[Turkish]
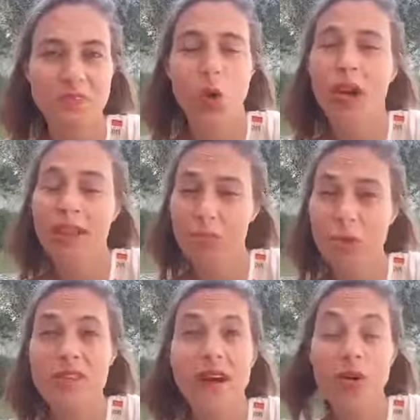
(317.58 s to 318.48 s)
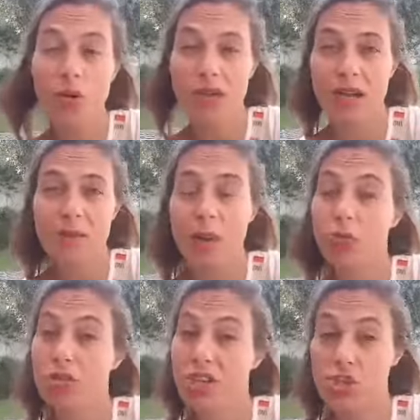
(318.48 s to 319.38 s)
Hayat böyle daha kolay. Ben
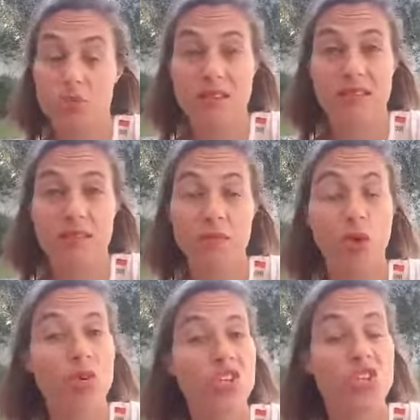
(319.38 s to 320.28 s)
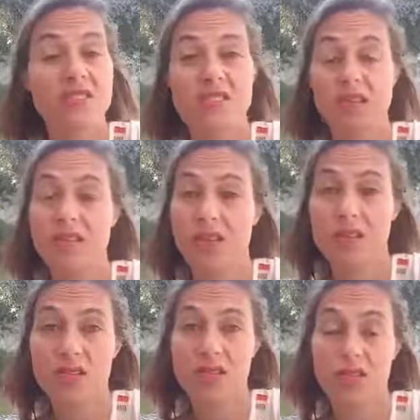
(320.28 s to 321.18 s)
bunu tecrübe ettim. Onun için size de
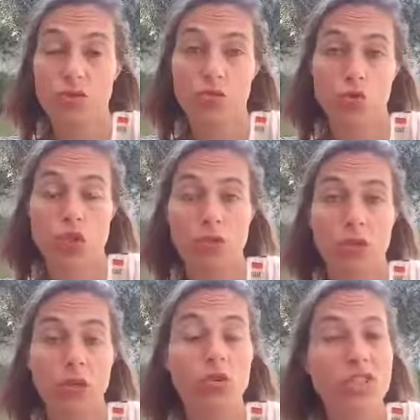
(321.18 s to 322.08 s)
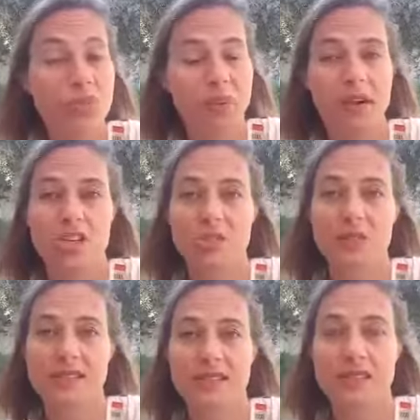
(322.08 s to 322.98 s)
tavsiye ediyorum şu anda. Onun için
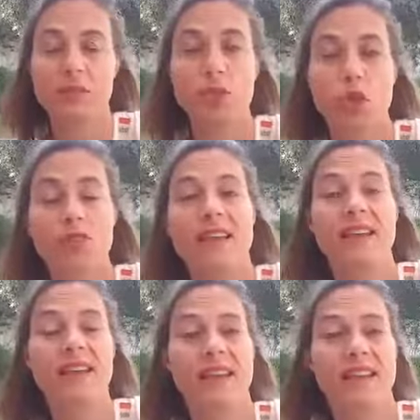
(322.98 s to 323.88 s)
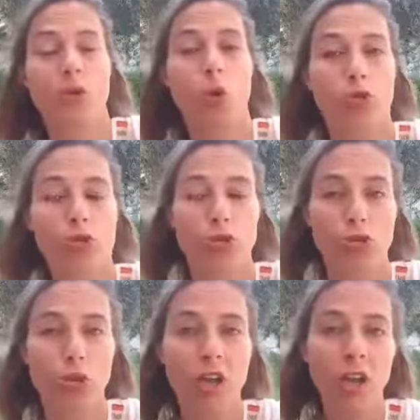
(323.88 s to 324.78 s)
paylaşmak istedim şu öfkeyle ilgili
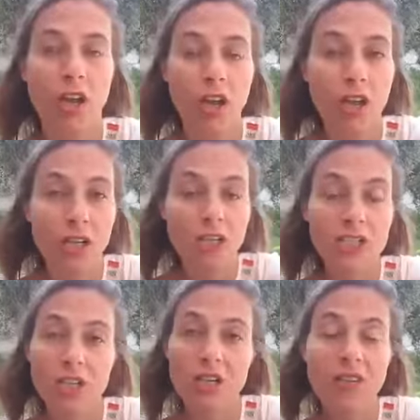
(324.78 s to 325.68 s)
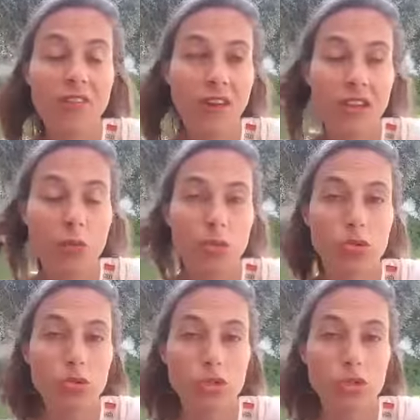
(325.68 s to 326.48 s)
kontrolü. İnşallah faydam olur.